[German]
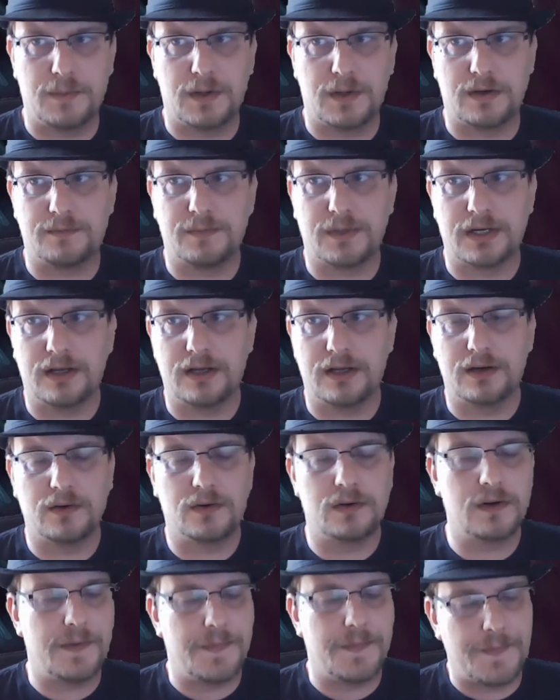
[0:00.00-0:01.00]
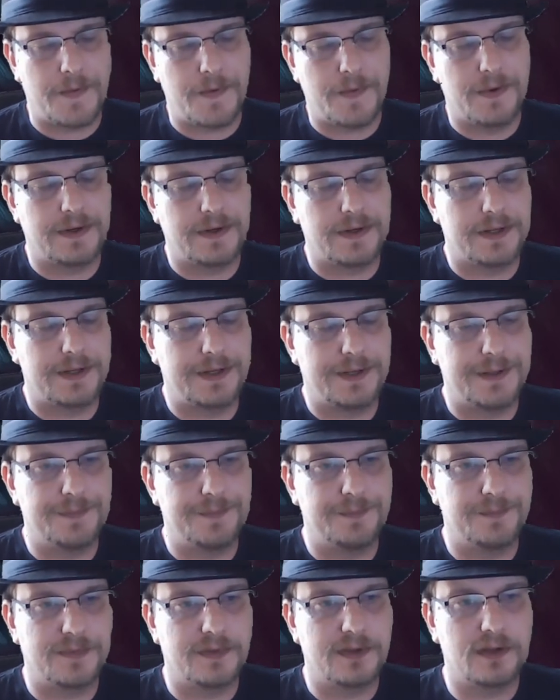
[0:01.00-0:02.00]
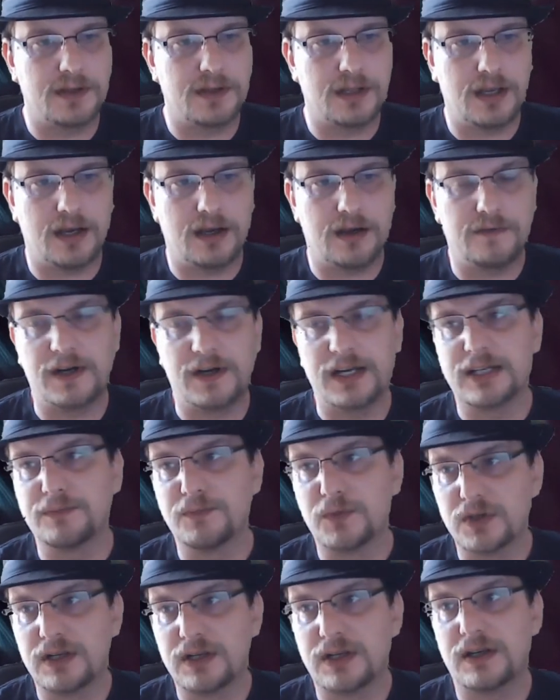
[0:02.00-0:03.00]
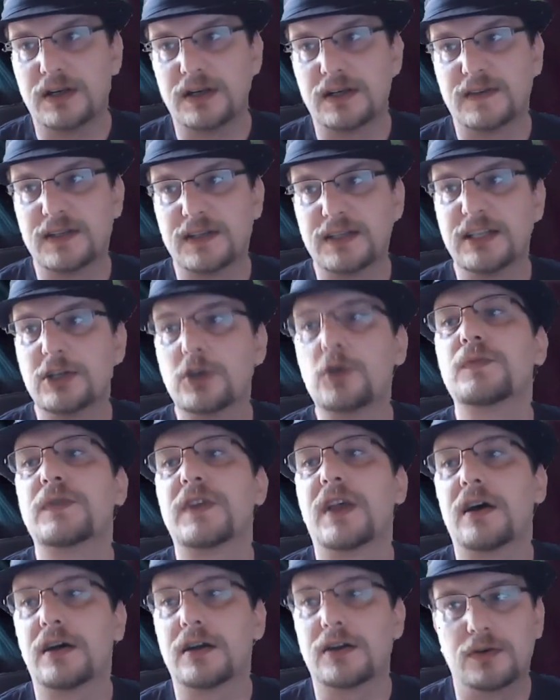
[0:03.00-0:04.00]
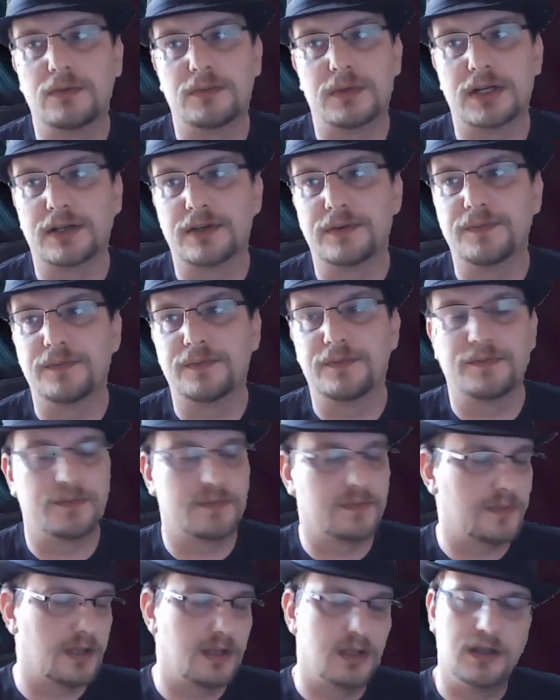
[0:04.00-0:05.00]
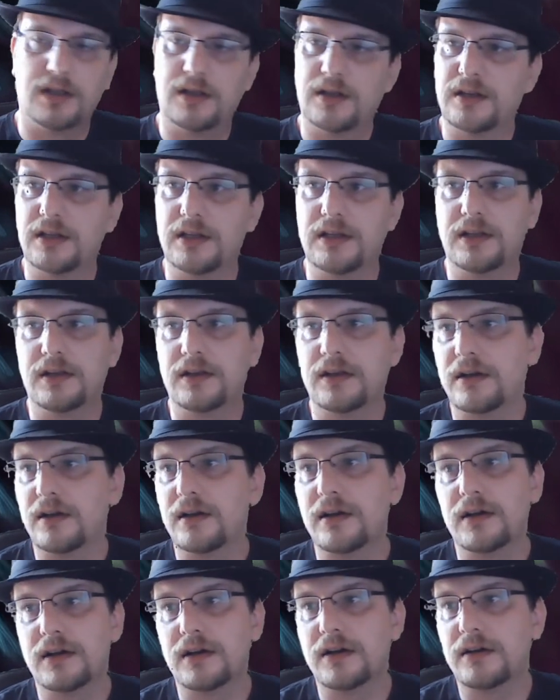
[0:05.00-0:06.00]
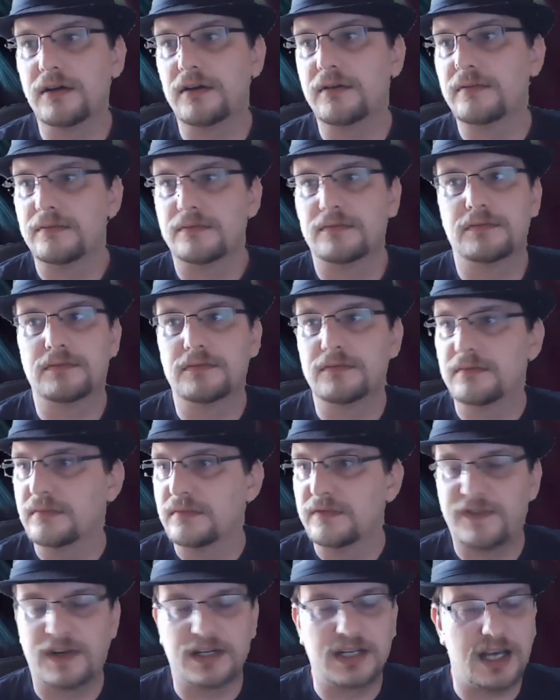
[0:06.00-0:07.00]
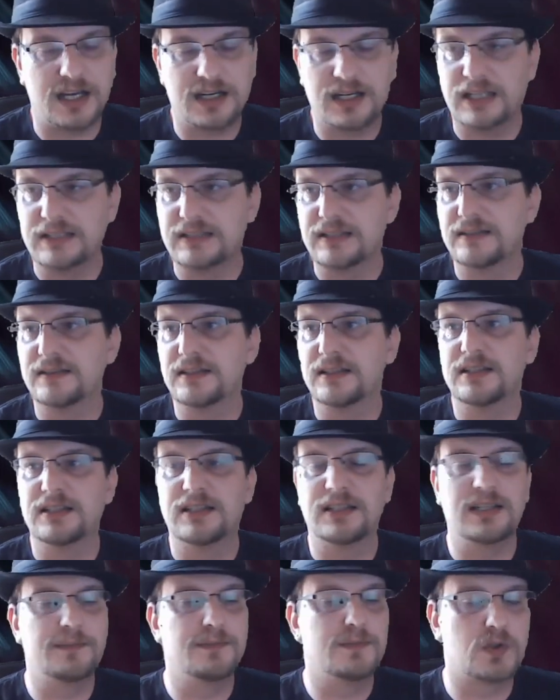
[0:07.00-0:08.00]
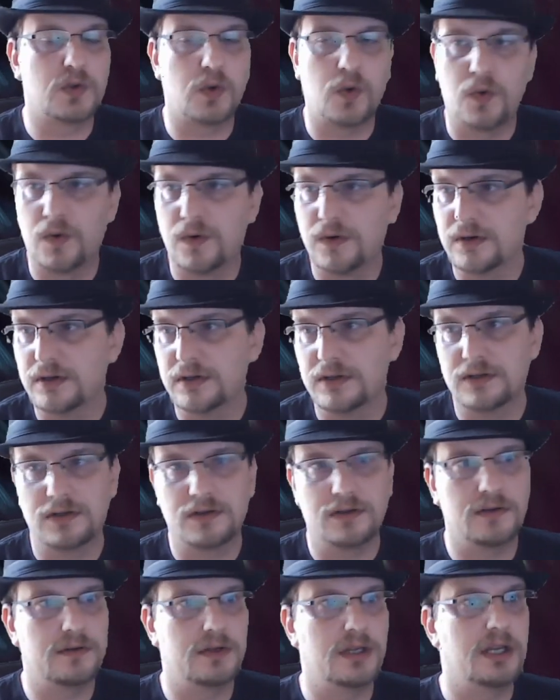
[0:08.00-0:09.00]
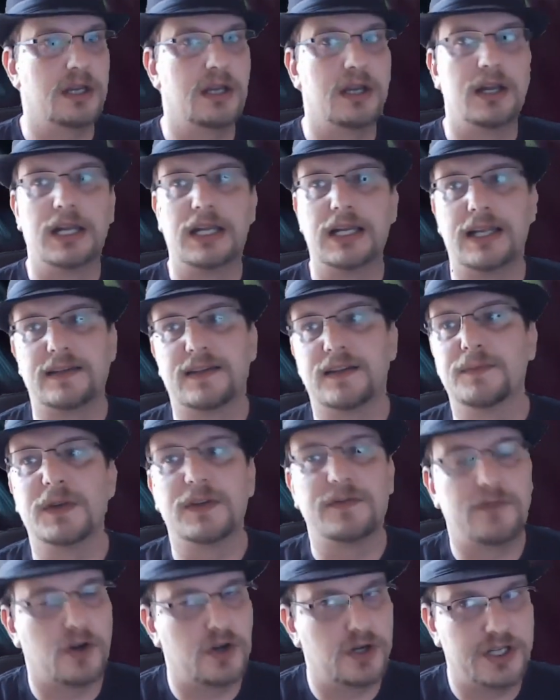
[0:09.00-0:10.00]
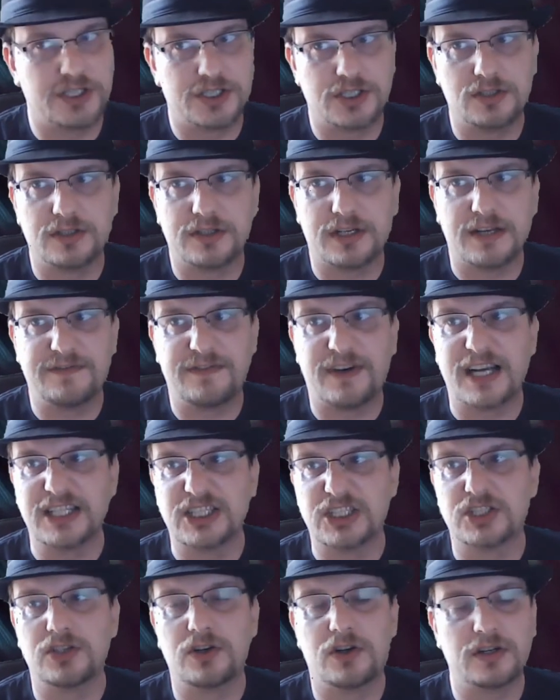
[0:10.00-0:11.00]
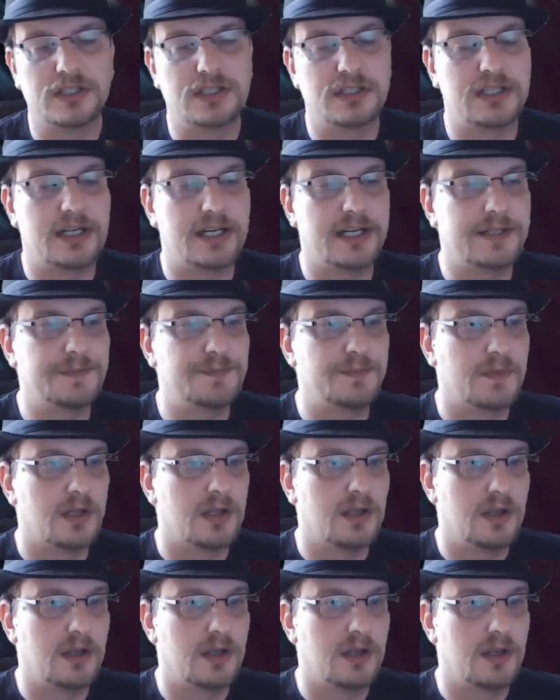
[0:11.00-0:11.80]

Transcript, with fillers: nach meiner Erinnerung. Und ähm, ja, weil die Mutter sich nicht um Sarah kümmert. Die äh, vernachlässigt sie, die nimmt Drogen, lässt sich mit falschen, falschen Leuten ein.